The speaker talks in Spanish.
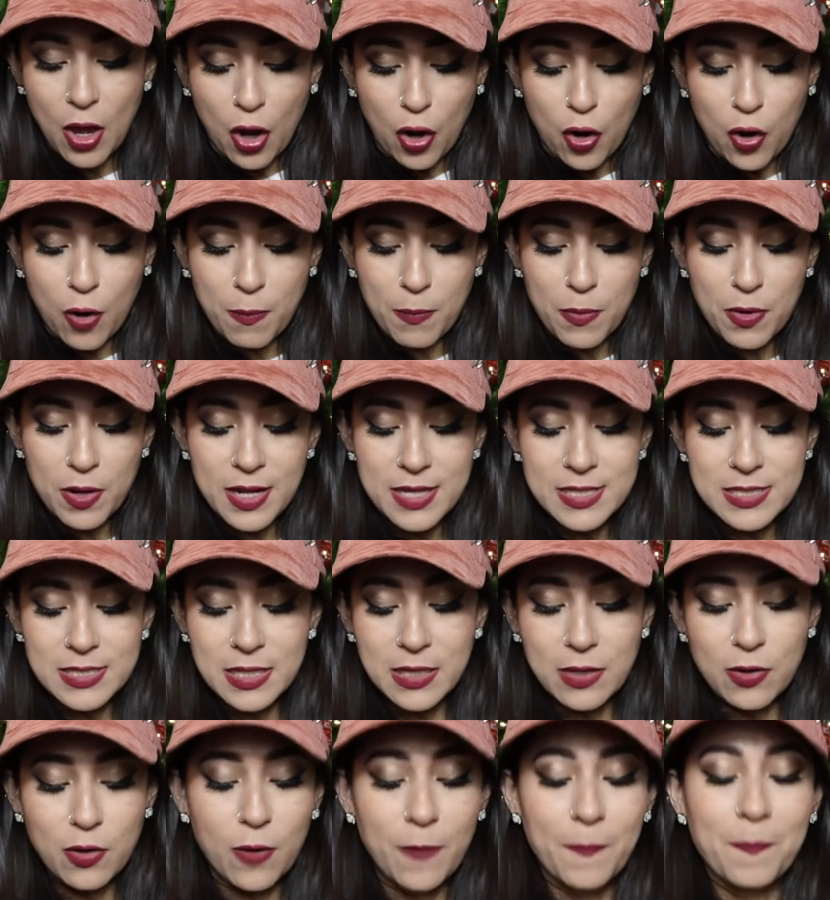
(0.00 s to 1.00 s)
Como les
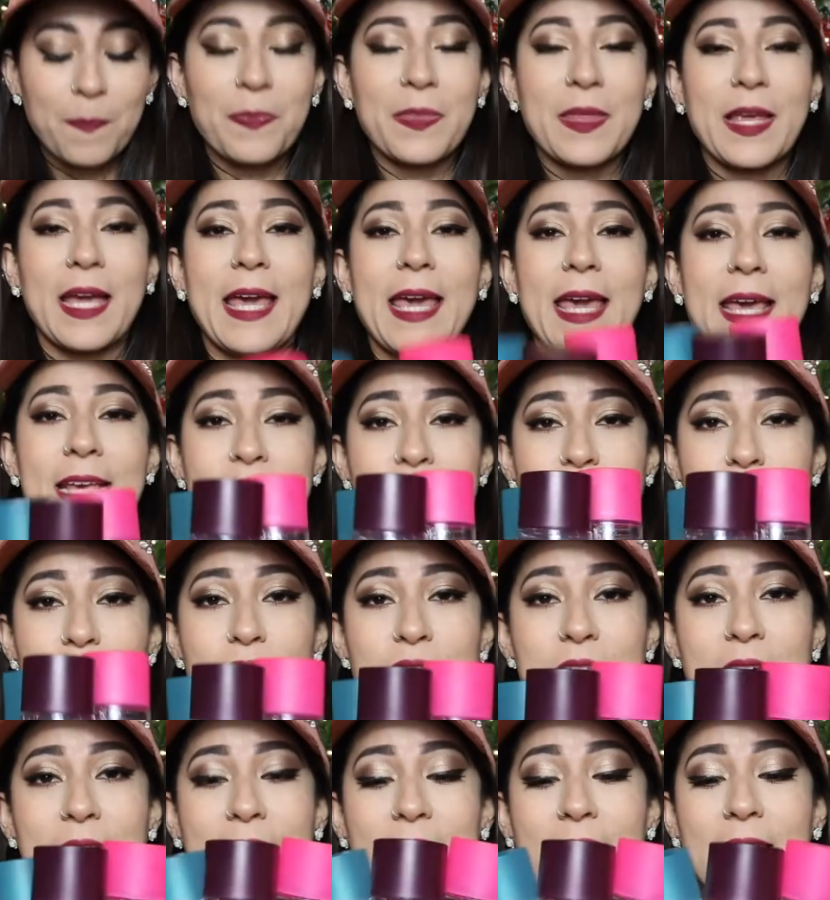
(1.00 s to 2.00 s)
digo, estos
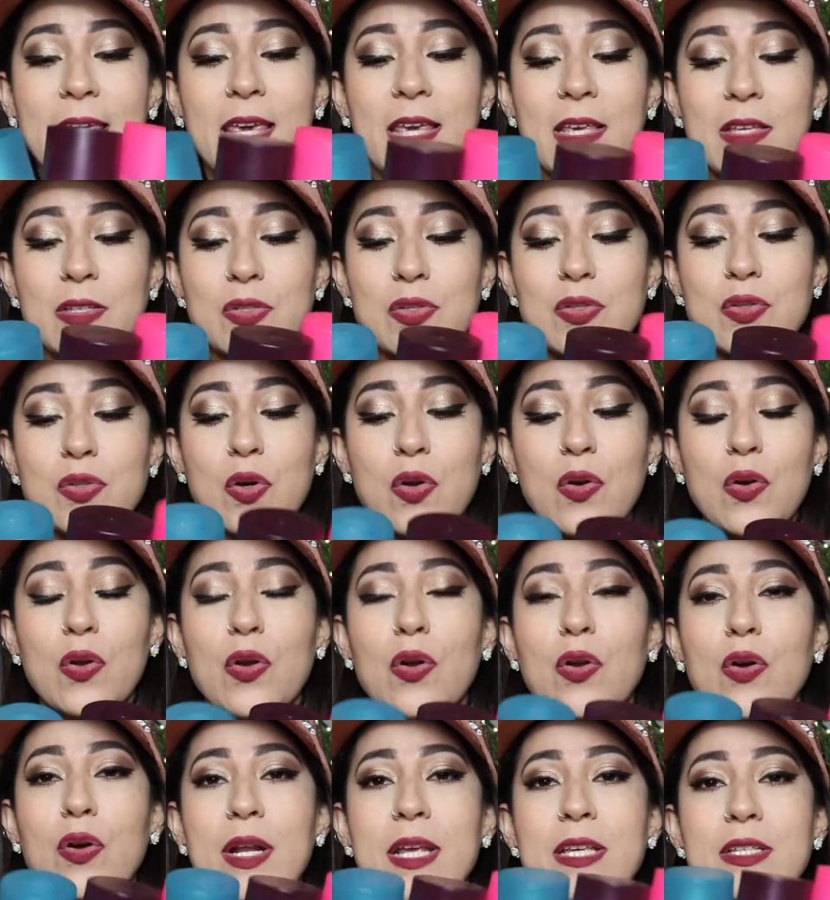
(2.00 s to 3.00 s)
de aquí son
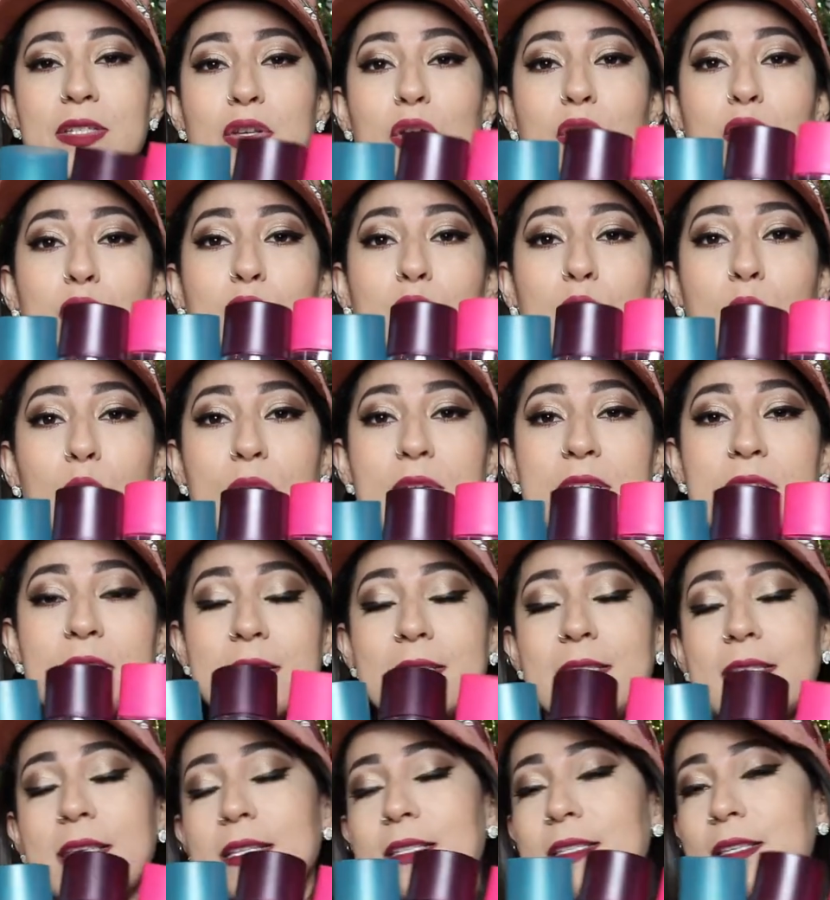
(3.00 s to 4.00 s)
olores
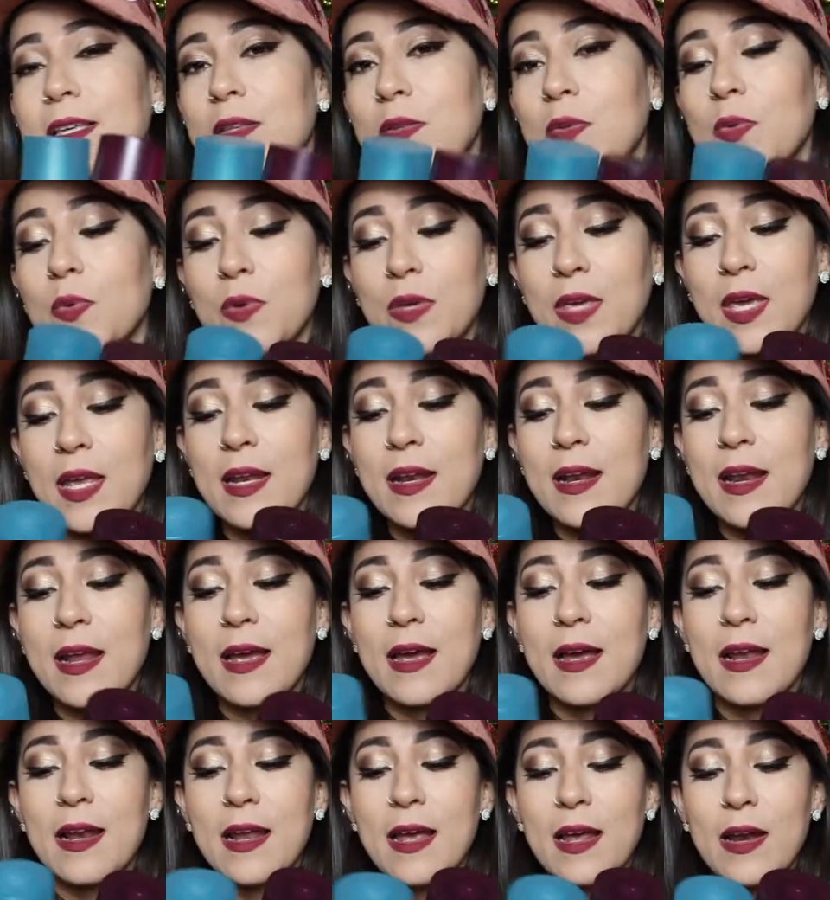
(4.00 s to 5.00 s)
dulces, si es que tú quieres
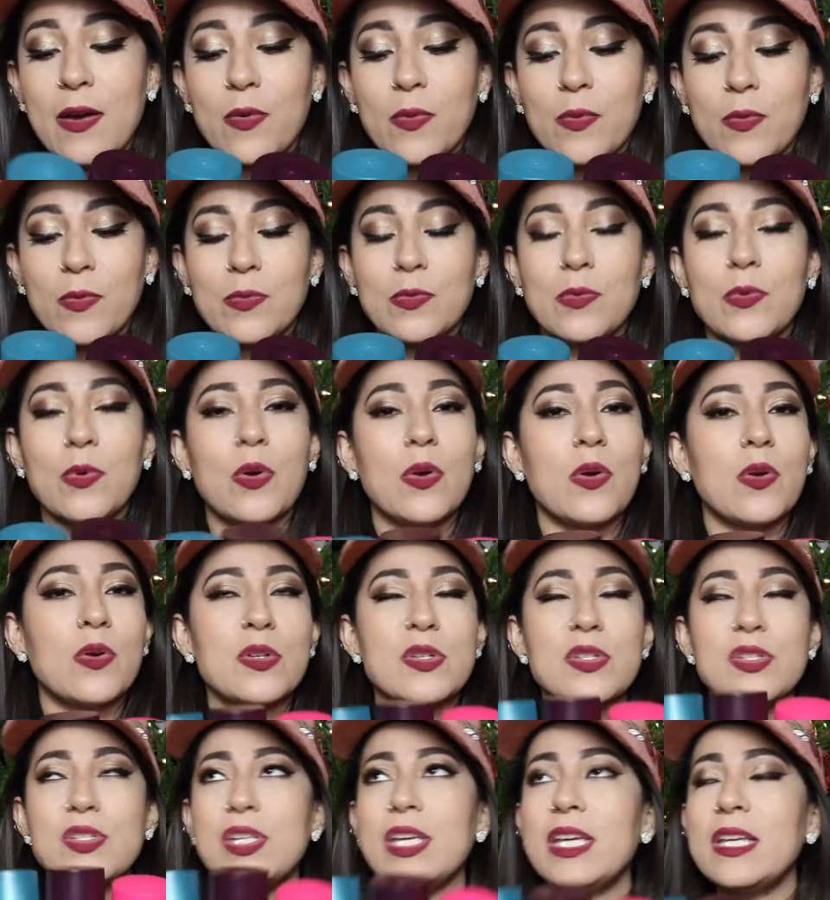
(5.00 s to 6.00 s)
regalar un olor
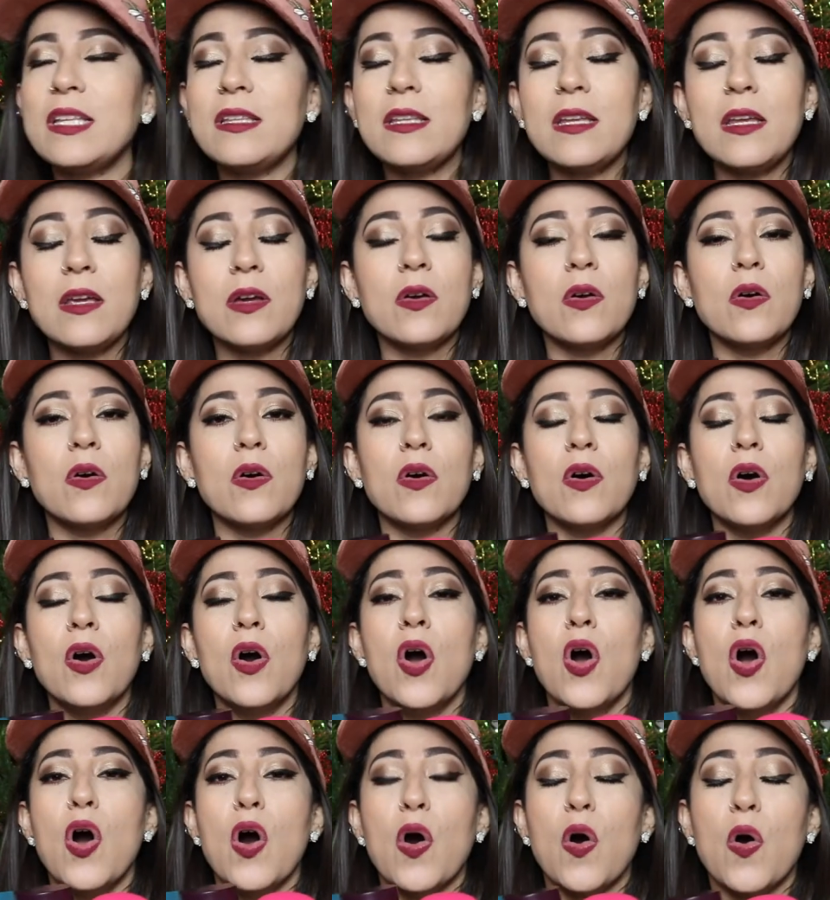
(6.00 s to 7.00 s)
cítrico
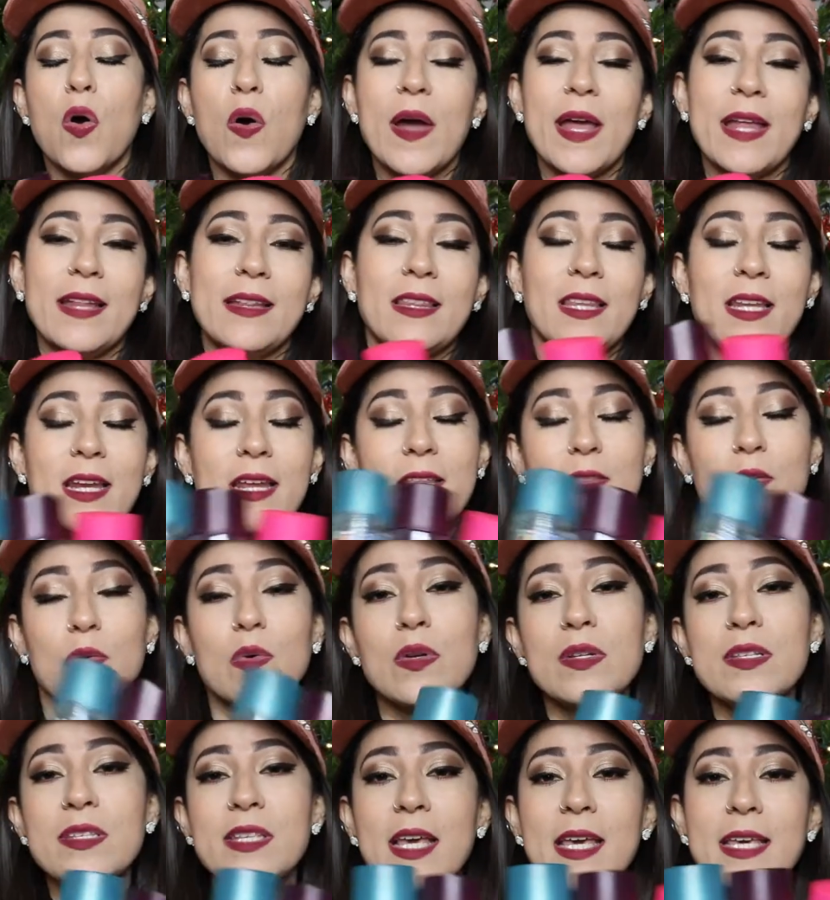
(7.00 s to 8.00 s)
o entre
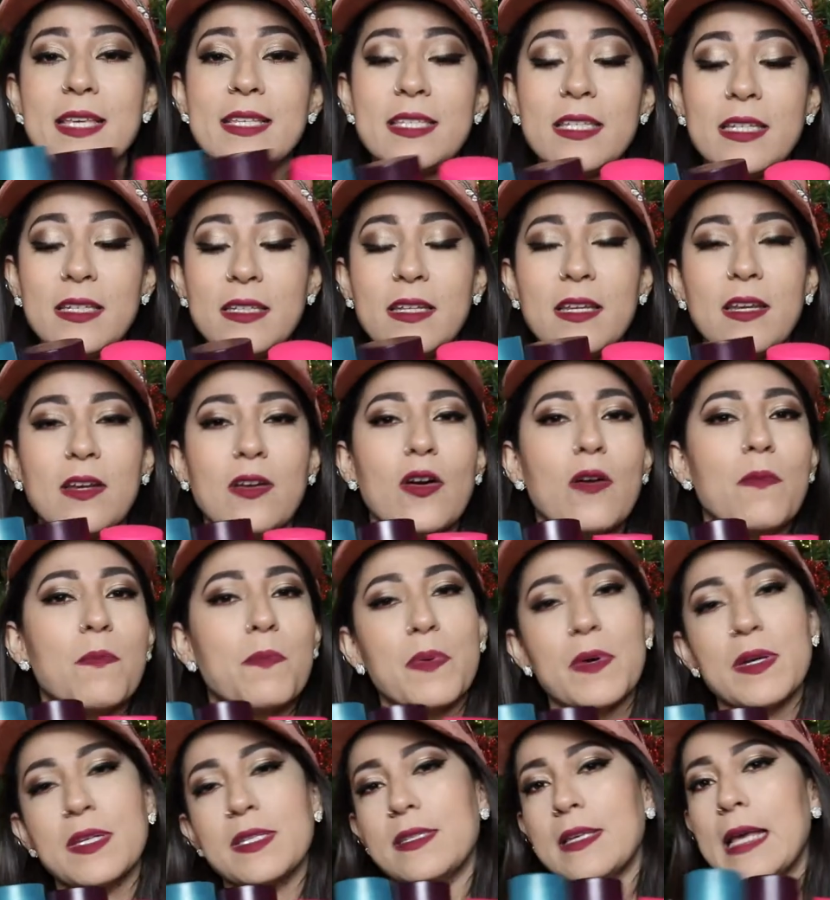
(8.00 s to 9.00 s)
dulce y cítrico,
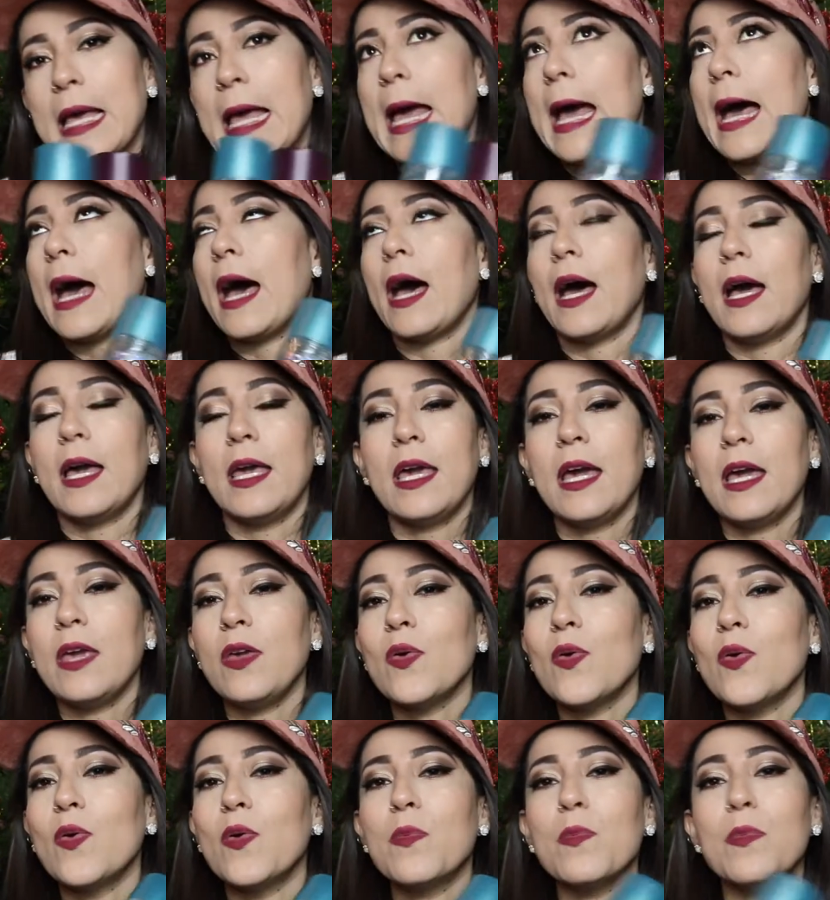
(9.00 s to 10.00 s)
pues Ahí hay
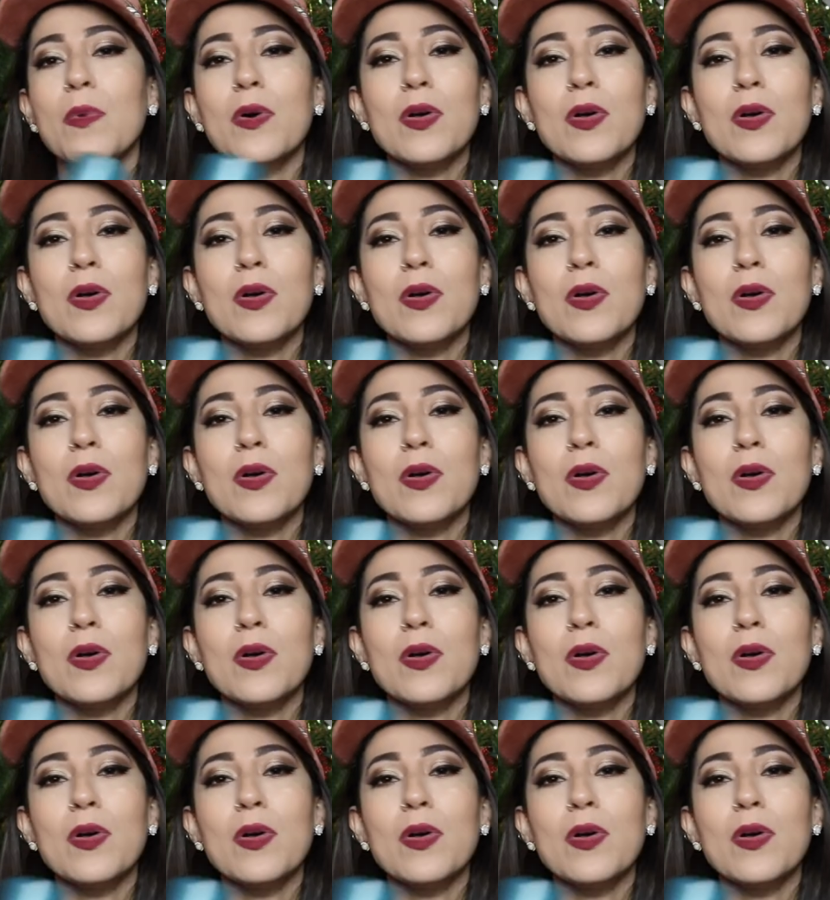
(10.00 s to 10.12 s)
un